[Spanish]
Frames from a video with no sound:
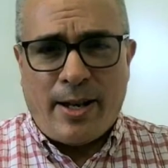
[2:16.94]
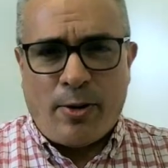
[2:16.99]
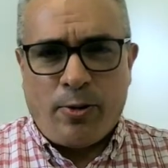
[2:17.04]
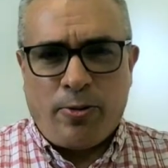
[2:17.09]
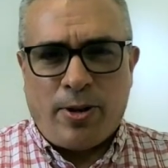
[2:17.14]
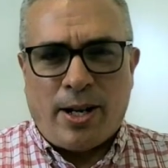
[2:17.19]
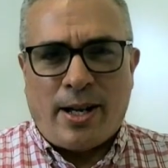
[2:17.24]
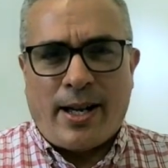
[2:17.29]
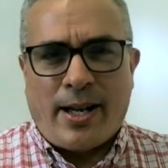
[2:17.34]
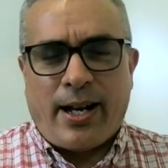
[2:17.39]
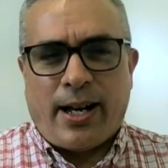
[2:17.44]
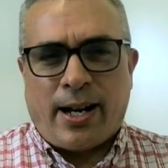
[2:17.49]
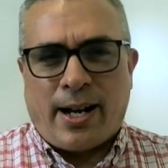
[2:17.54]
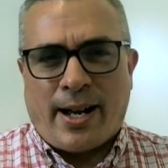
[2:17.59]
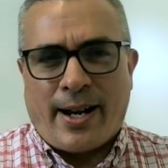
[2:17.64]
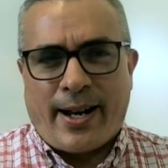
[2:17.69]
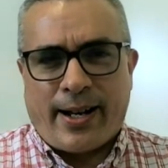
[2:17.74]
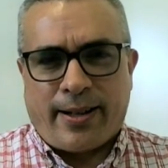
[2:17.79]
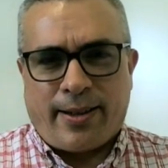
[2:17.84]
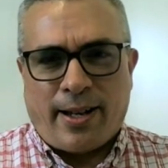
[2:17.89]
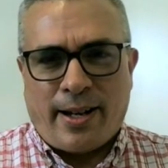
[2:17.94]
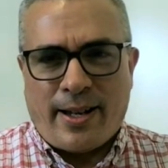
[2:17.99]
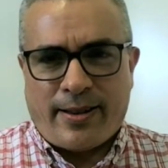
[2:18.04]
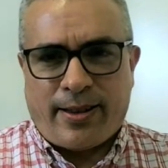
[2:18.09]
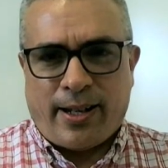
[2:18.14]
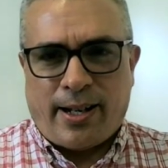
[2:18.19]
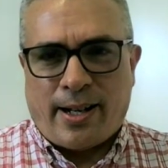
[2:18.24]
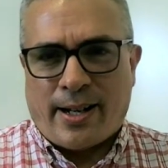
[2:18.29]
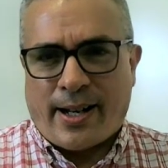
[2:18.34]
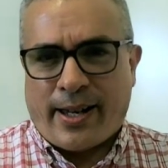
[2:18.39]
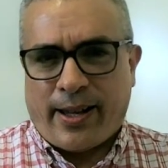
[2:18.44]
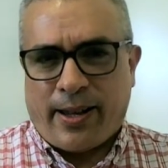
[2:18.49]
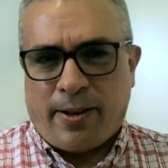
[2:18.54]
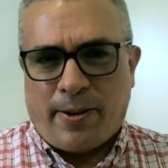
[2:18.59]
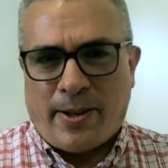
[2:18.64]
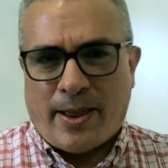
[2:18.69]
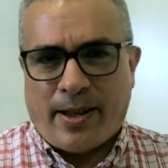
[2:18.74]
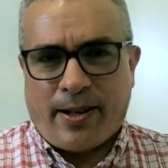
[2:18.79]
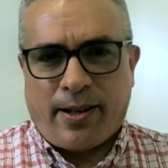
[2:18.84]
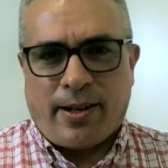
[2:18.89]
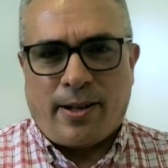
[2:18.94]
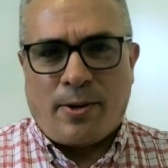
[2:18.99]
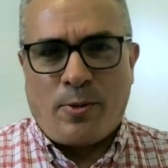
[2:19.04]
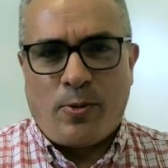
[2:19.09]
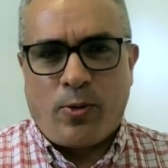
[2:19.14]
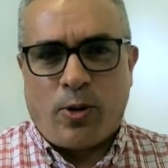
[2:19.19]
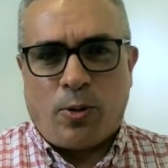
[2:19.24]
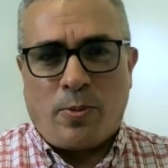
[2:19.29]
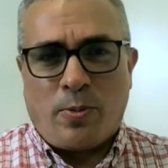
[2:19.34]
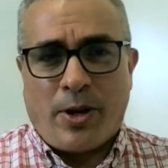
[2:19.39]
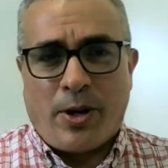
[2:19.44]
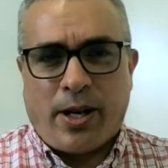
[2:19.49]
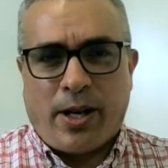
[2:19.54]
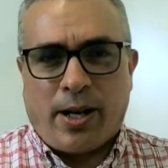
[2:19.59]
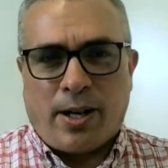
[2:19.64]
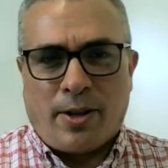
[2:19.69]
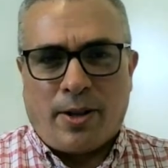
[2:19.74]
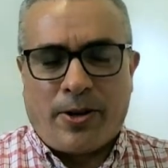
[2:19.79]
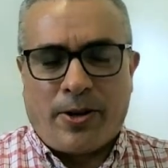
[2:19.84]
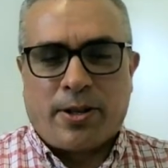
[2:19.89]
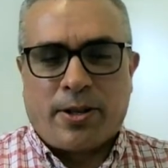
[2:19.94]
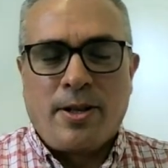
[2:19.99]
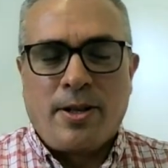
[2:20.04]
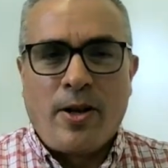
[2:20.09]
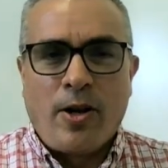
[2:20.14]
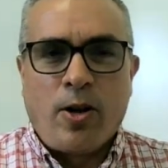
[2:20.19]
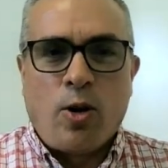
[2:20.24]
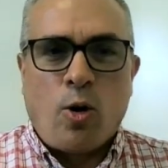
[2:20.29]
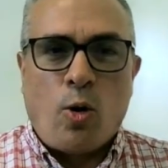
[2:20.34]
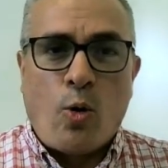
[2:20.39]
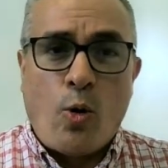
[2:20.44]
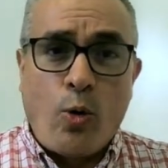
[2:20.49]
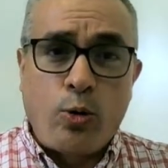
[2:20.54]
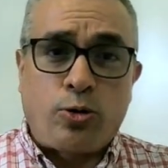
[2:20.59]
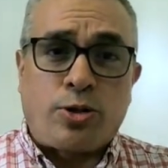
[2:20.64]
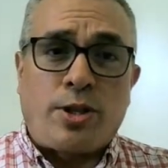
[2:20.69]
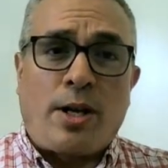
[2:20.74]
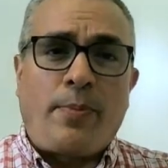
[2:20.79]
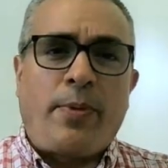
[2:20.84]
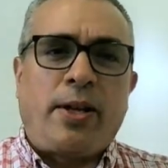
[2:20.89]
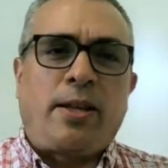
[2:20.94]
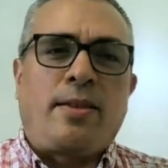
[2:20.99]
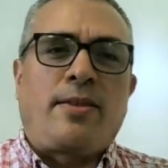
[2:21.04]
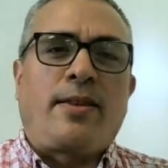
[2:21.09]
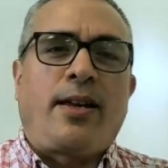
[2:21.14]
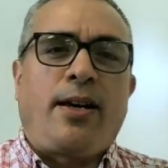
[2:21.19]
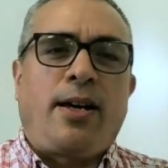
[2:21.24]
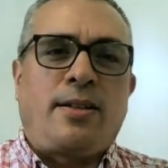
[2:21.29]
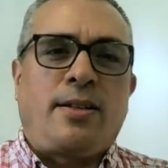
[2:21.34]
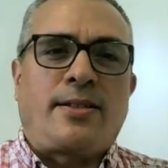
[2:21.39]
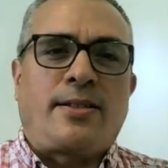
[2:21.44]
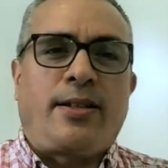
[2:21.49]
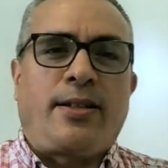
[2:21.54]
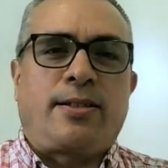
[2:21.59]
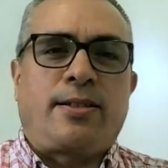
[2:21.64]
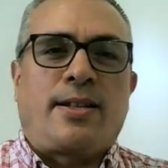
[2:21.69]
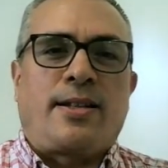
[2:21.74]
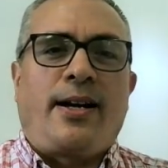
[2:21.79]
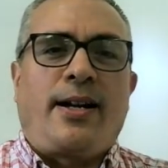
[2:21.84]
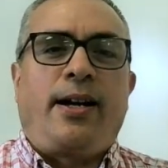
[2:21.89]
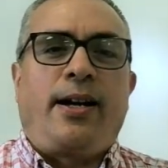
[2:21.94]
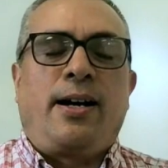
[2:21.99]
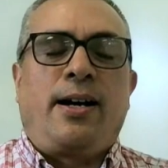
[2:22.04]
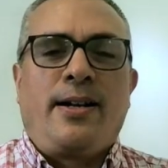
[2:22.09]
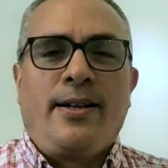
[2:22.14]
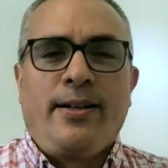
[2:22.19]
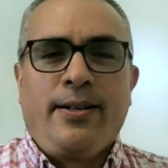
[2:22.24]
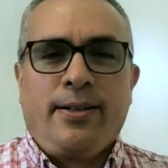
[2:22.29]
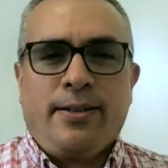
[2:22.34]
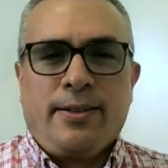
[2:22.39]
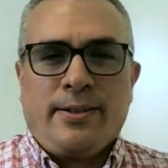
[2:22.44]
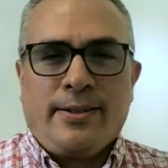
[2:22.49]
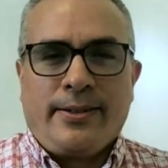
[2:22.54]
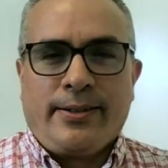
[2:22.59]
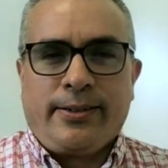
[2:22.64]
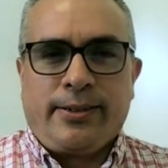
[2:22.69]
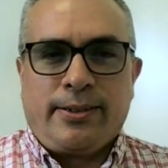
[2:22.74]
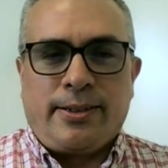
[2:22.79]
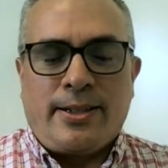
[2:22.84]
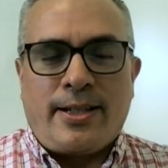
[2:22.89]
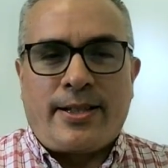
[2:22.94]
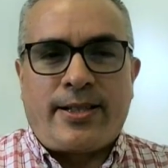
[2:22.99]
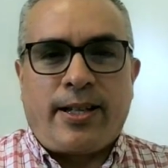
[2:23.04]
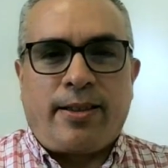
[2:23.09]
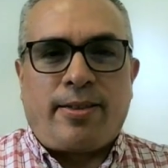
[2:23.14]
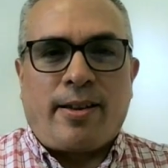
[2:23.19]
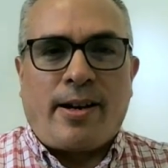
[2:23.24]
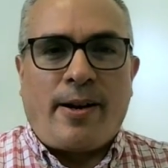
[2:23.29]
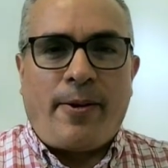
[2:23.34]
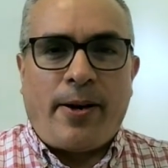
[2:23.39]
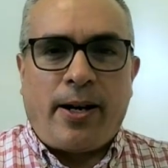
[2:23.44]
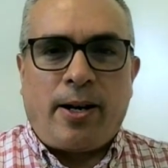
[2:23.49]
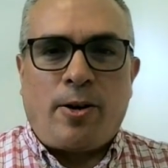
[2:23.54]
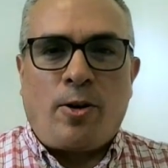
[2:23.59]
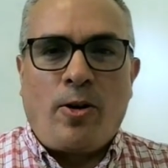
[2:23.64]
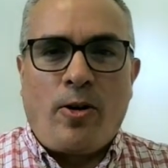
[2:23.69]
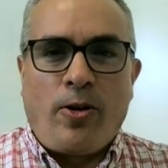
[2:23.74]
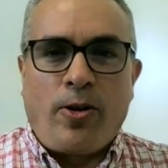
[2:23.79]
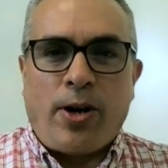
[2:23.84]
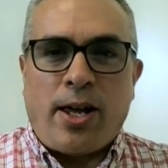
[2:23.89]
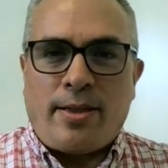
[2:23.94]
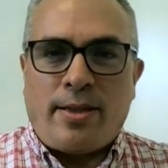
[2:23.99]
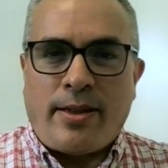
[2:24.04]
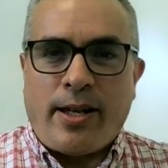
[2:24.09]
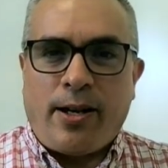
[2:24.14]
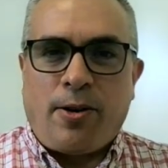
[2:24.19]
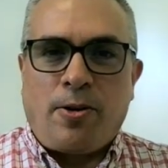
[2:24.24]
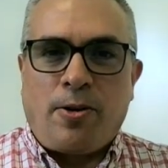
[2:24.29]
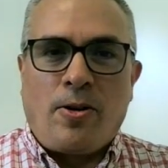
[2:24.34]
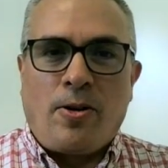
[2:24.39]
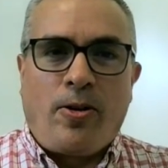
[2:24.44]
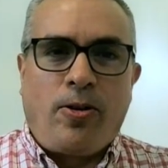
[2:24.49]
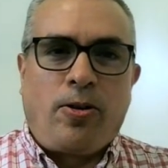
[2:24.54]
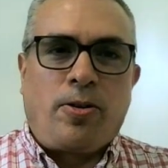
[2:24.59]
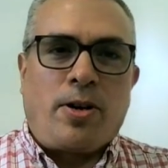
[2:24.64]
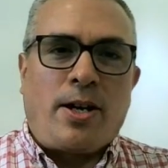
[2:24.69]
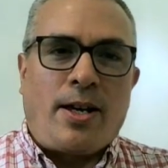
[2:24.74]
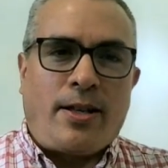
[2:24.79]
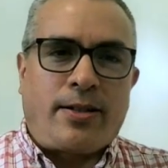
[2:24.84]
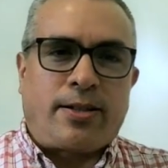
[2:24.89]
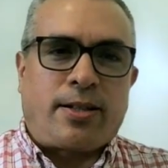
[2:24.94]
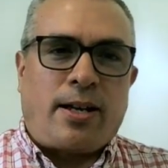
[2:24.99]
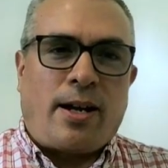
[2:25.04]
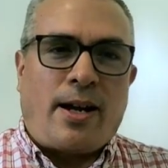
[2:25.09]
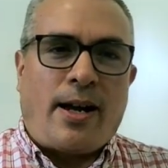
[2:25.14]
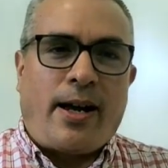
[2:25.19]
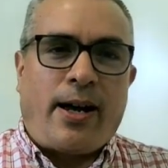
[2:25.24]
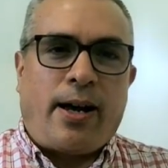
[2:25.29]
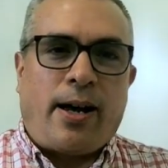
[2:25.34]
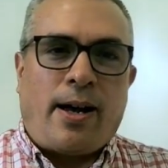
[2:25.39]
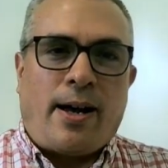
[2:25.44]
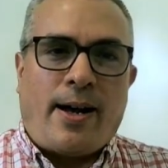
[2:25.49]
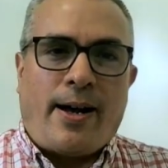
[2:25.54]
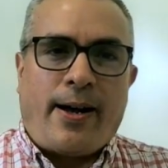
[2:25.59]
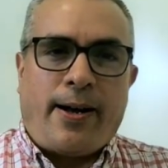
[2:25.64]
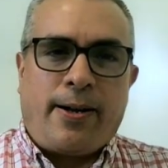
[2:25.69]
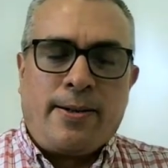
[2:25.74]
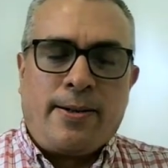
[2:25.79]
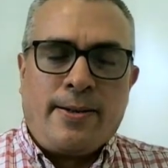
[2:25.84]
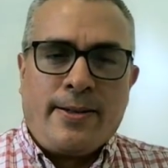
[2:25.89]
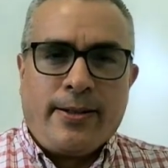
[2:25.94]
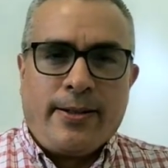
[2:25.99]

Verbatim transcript: y una de las características que debe tener un comunicador justamente es esa, eh, ese trabajo ético, esa,